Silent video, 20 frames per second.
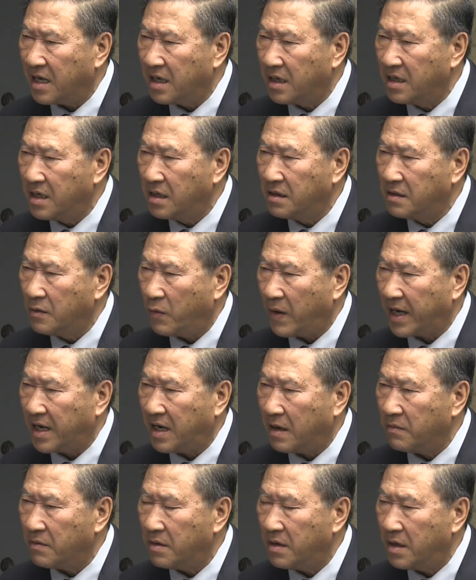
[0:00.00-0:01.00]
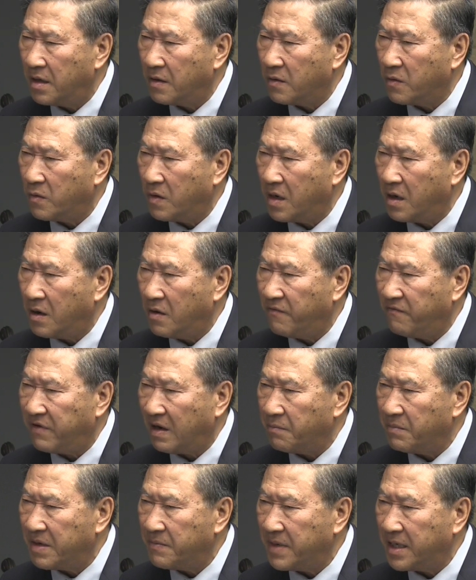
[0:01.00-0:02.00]
là ngưng hoạt động của ông
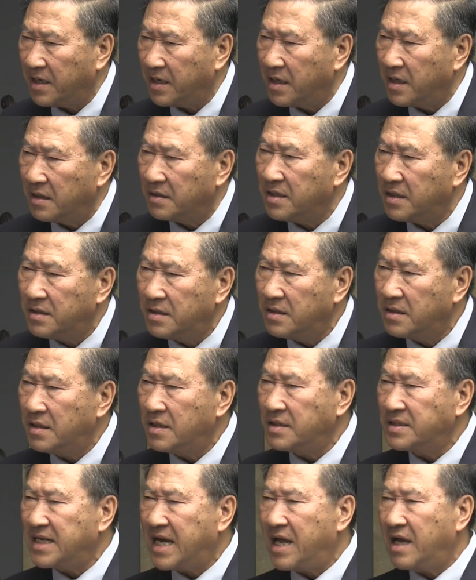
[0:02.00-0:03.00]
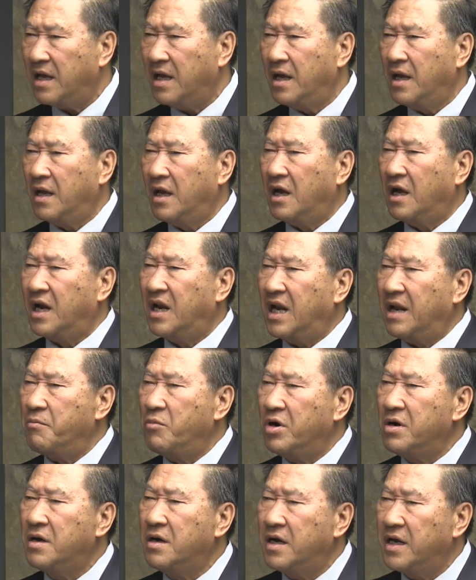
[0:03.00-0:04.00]
Phạm Bình Minh. Thì thưa Đức Cha, là
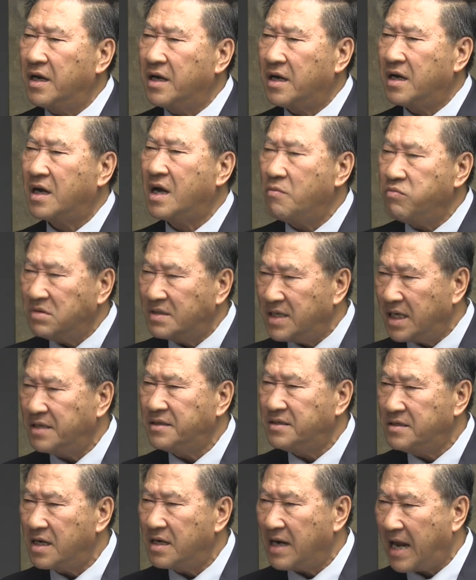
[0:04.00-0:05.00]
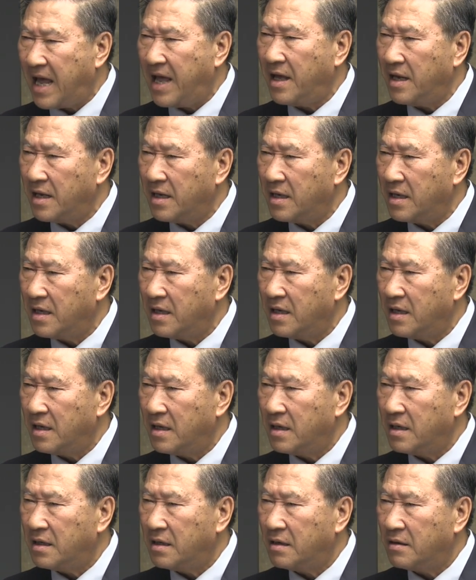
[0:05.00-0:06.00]
một người công dân trước đã,
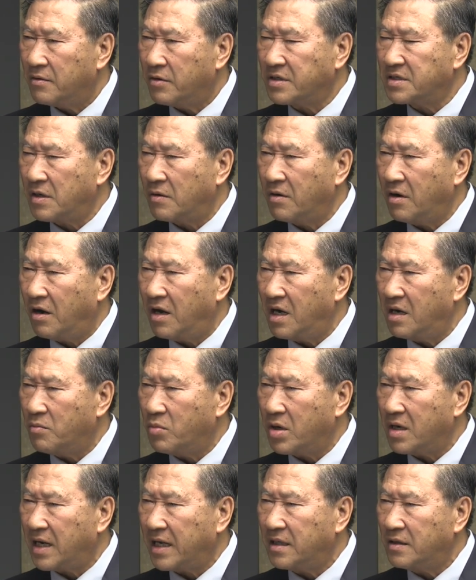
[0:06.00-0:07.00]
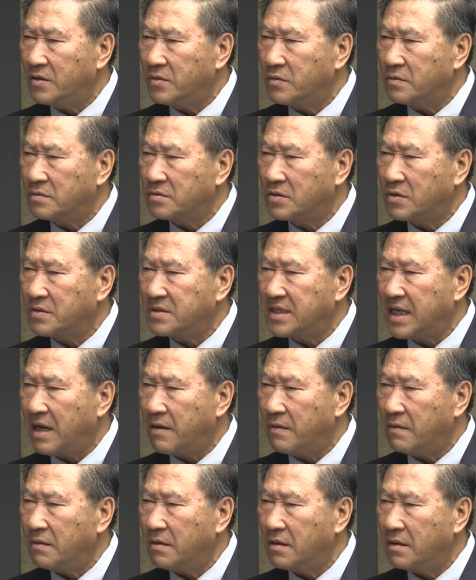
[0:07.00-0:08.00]
rồi sau đó là một lãnh tụ tôn
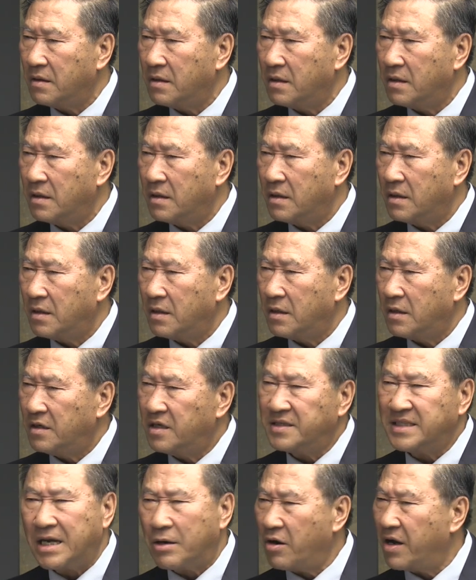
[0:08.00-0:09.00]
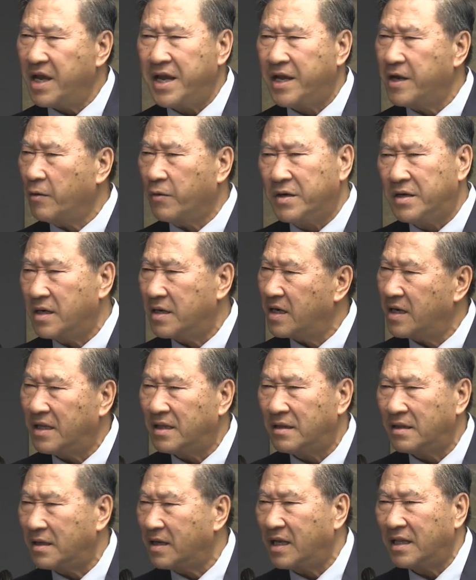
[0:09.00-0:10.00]
giáo. Đức Cha có hiểu được cái,
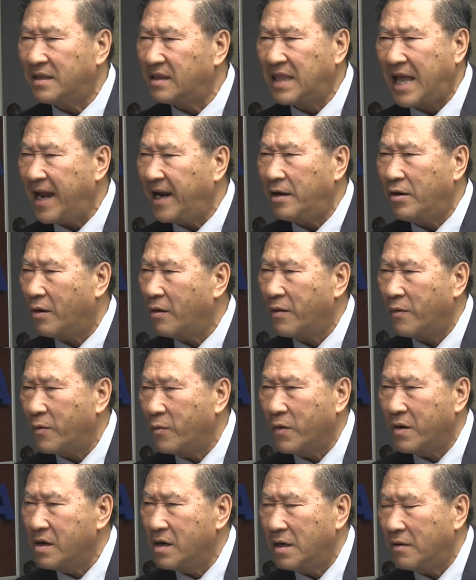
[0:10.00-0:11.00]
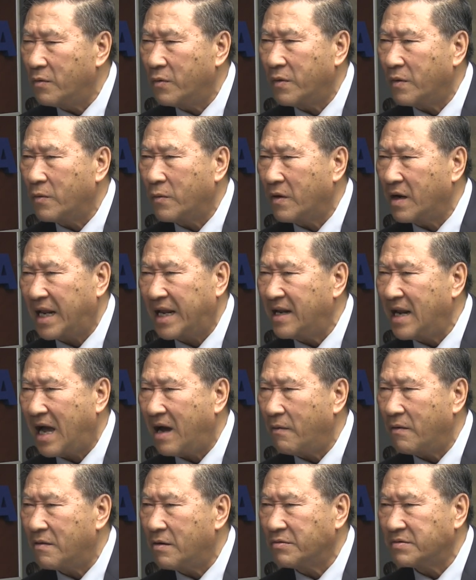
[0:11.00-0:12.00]
cái thái độ của, của của lãnh
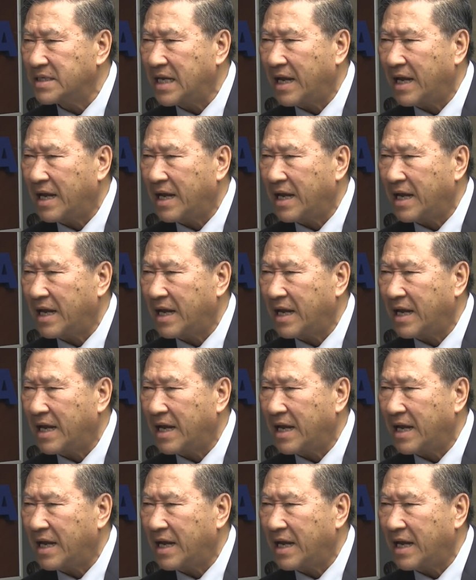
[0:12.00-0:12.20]
đạo Cộng